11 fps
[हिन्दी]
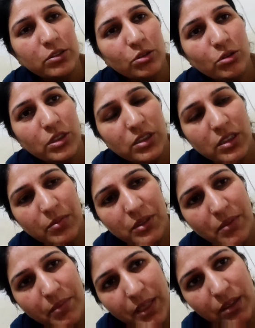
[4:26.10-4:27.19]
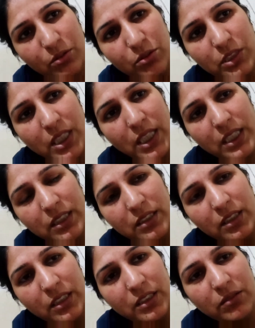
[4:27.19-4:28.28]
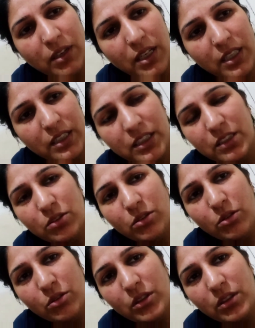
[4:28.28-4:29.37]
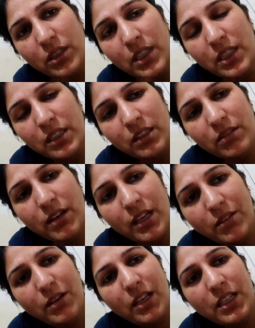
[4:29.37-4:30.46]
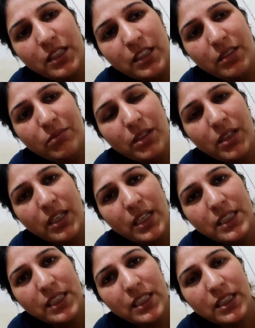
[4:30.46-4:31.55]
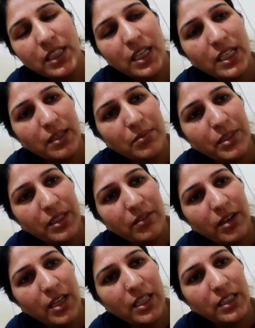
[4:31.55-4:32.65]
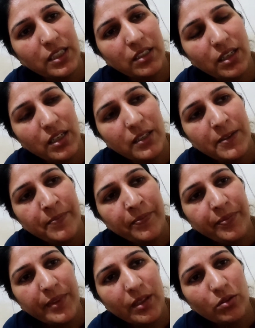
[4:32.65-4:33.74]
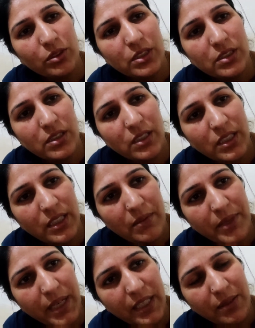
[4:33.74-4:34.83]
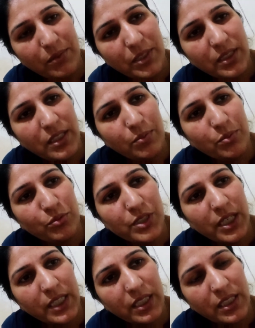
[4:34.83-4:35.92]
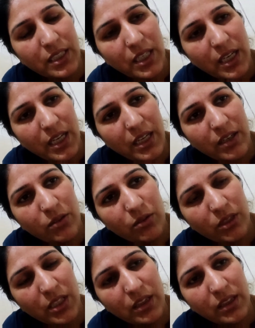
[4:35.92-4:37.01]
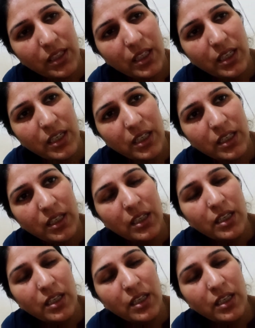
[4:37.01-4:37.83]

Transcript: जो कि सबसे मेन होता है धनतेरस वाले दिन और दिवाली वाले दिन भी रखा जाता है ये बड़े वाला दिया तो इसीलिए मैंने भी ये पूजा की है और करते हैं